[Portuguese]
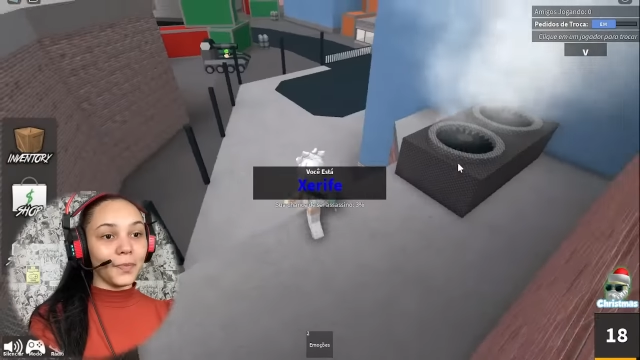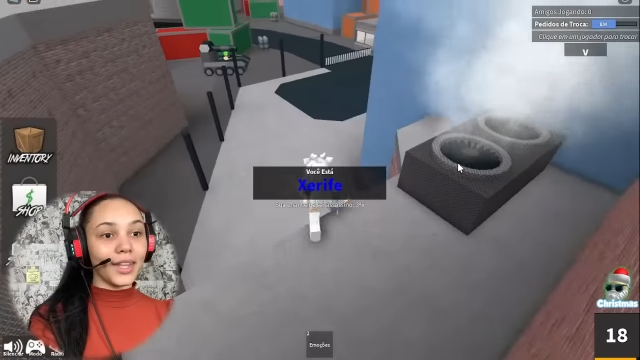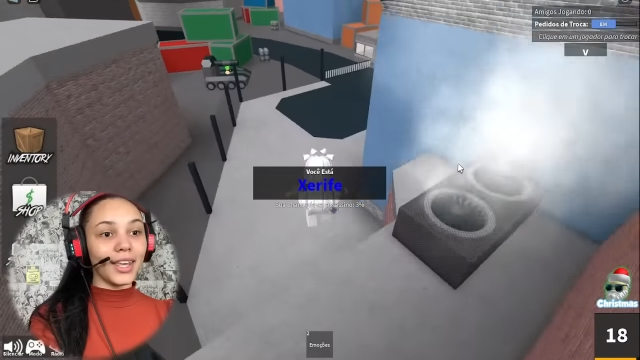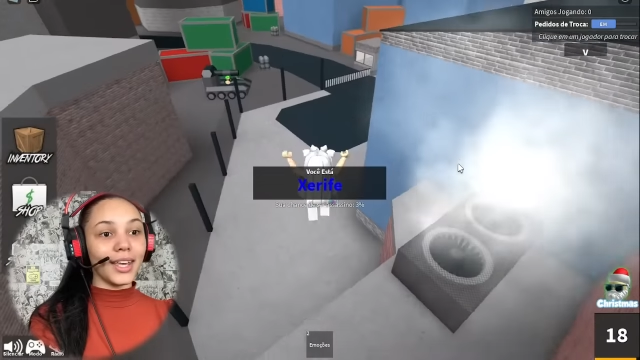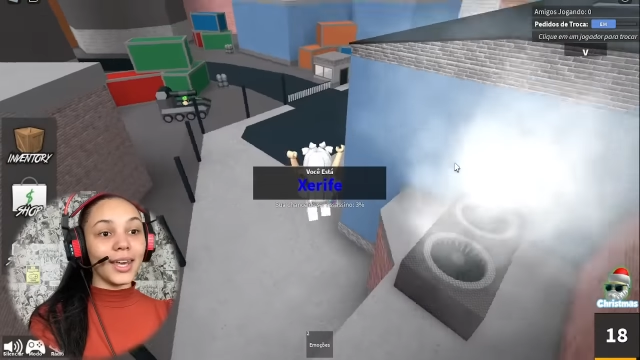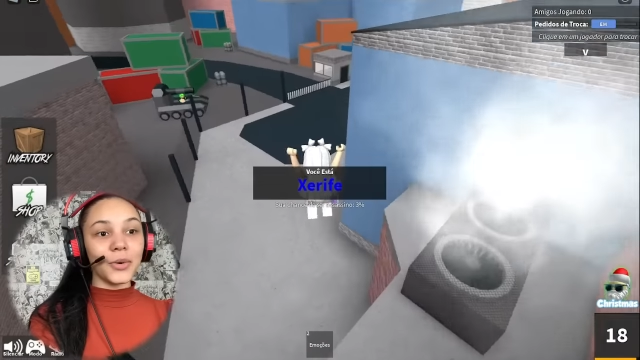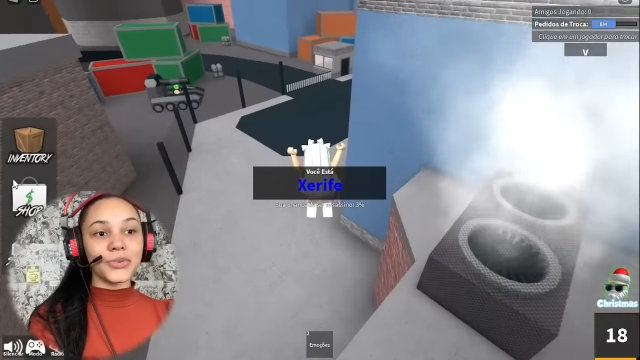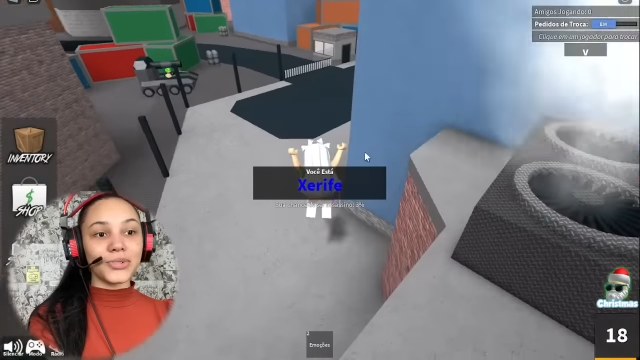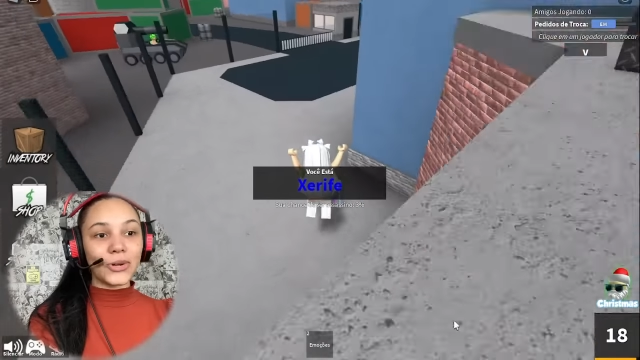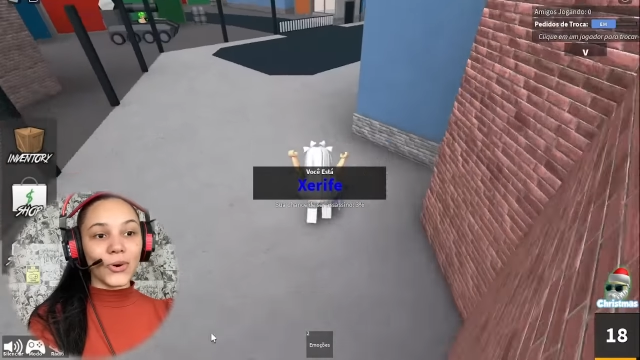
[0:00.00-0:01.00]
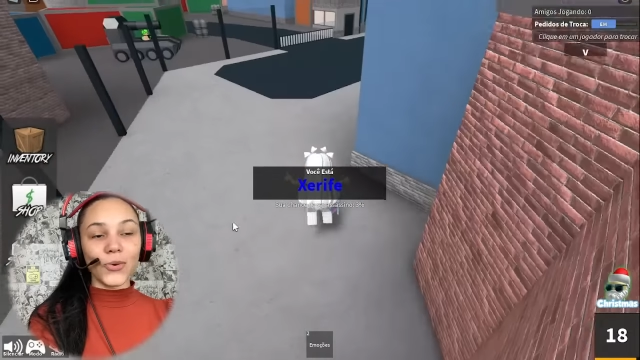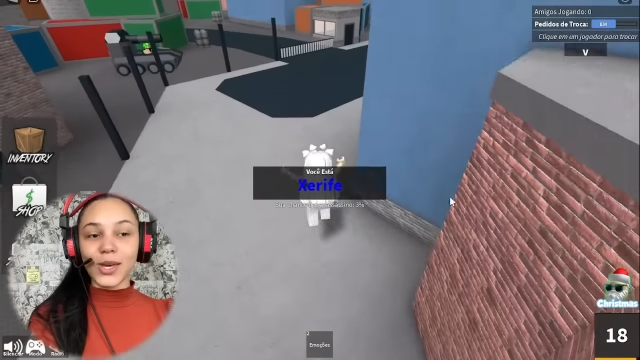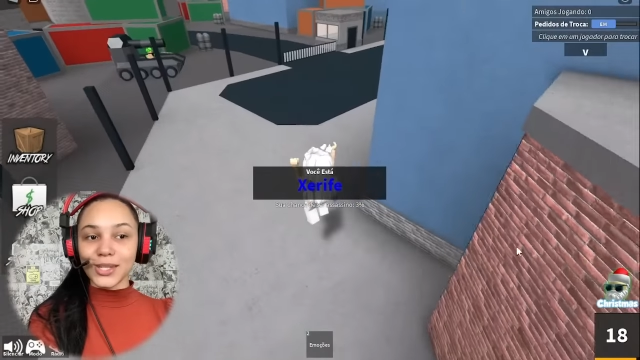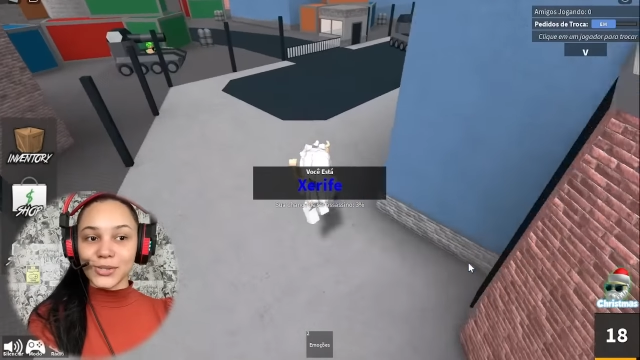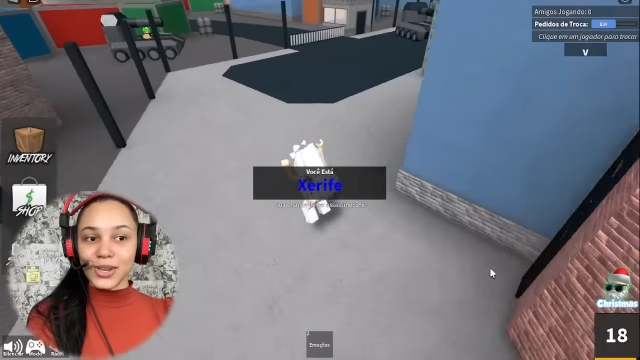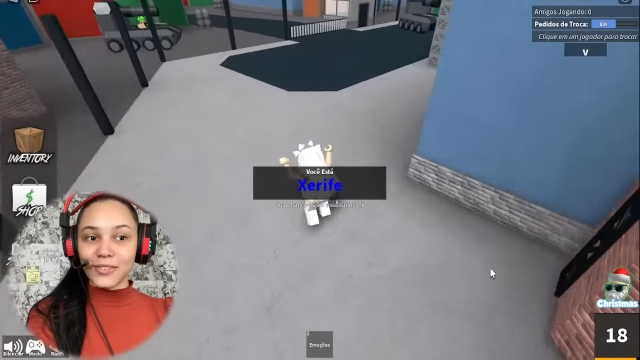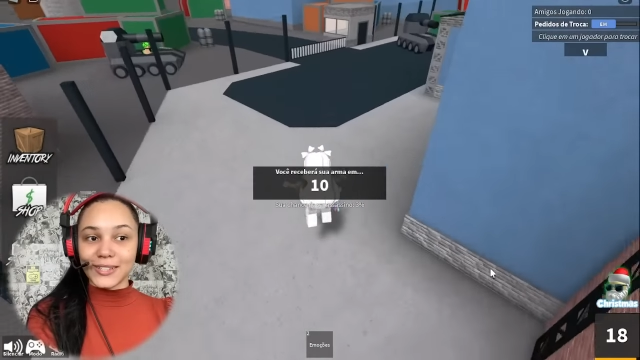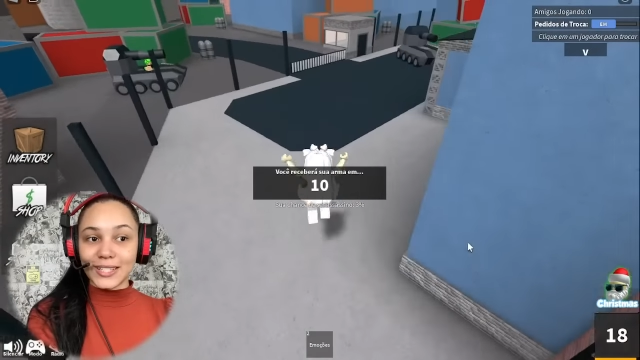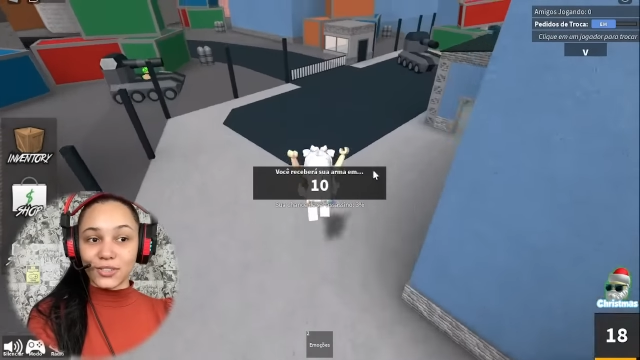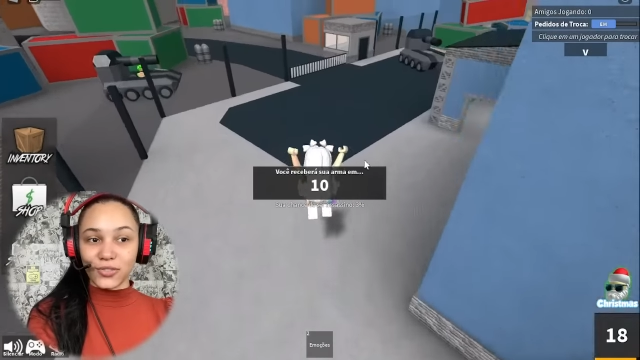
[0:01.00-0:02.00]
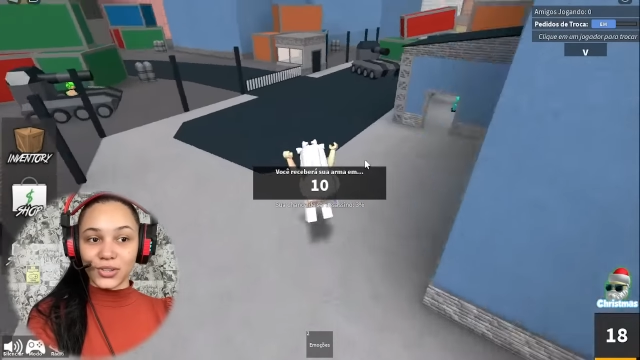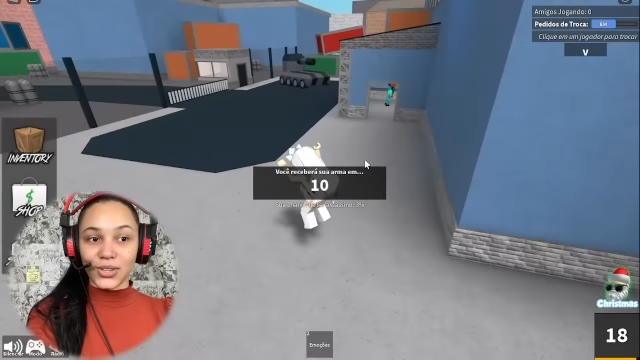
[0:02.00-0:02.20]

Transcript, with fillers: E eu sou isso aí que vocês estão vendo na